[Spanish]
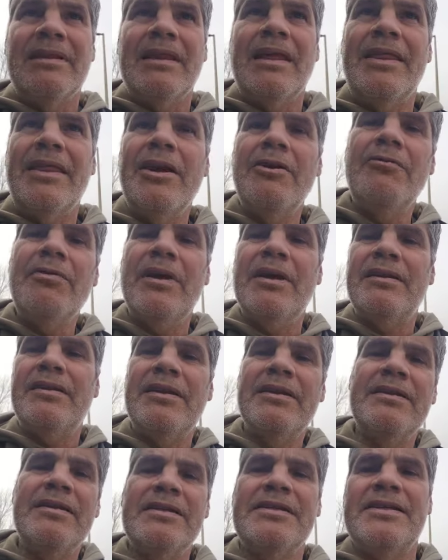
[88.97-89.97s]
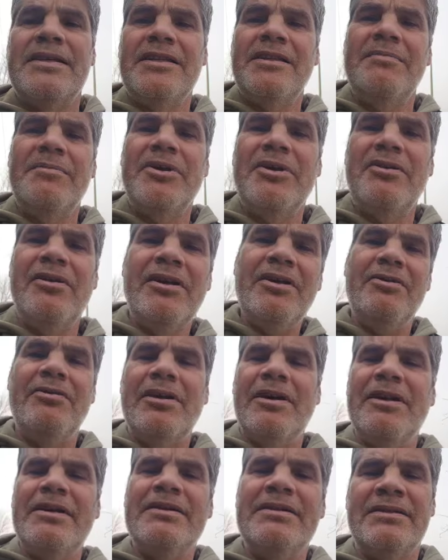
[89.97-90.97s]
La deuda de 37 millones de
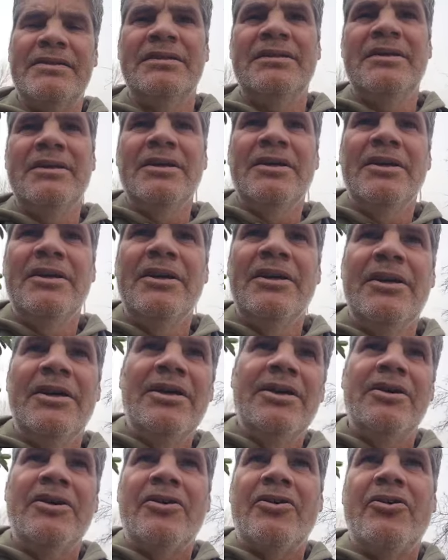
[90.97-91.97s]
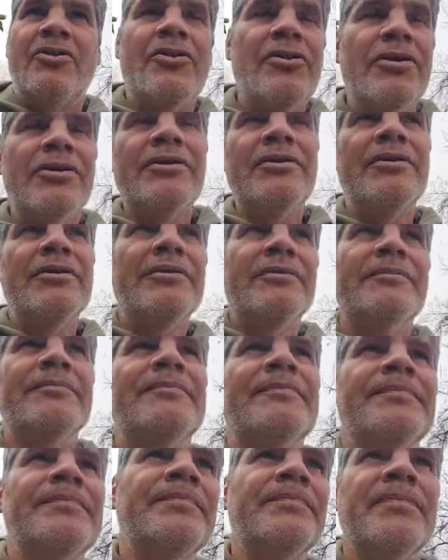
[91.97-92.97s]
dólares con,
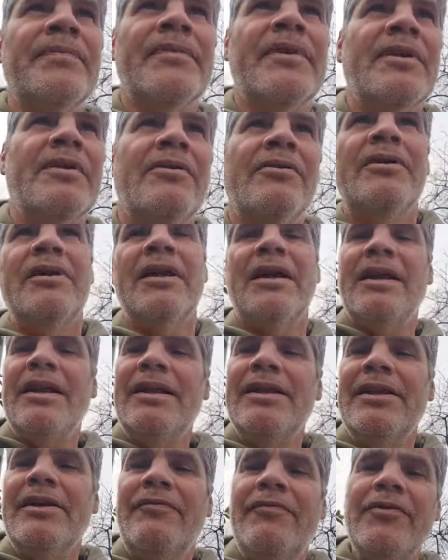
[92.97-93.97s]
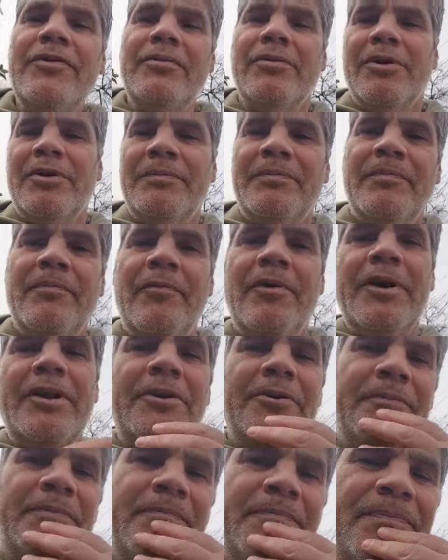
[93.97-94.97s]
el canal del fútbol.
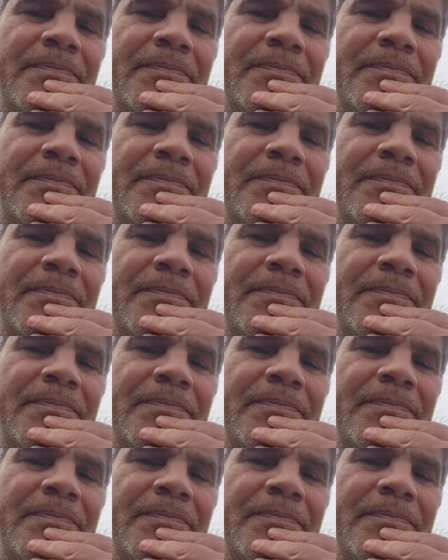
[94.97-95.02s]
Bueno,